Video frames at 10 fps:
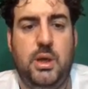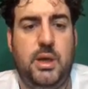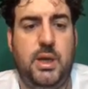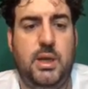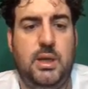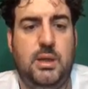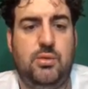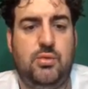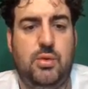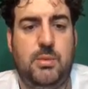Elle
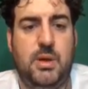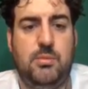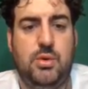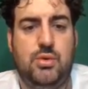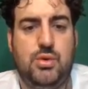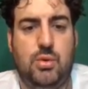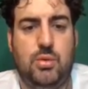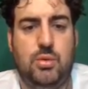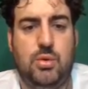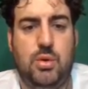tutulamayan bir kuş
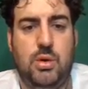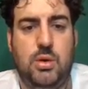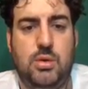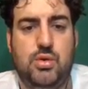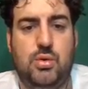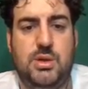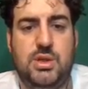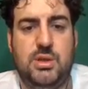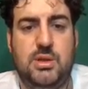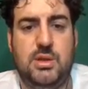oldu. Çok
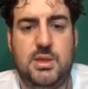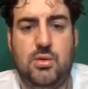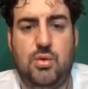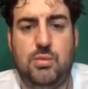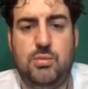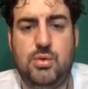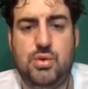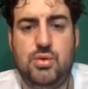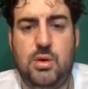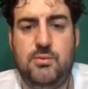hırçın ishal olmuş.
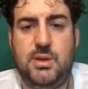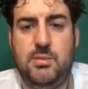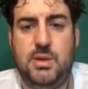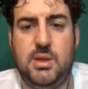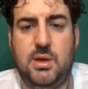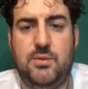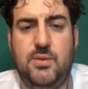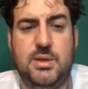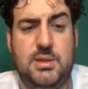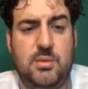Şu an vitamin
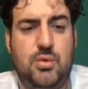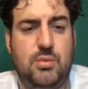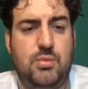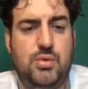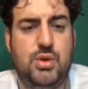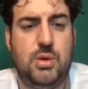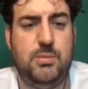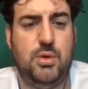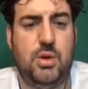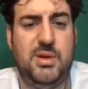takviyesi yapıyorum.
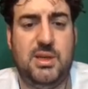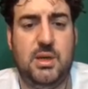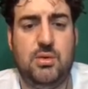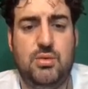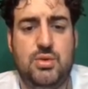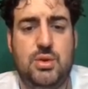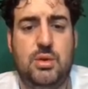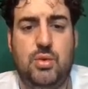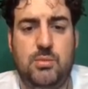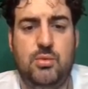Uçabiliyor ama iki ay üstünde
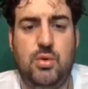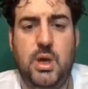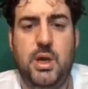duramıyor.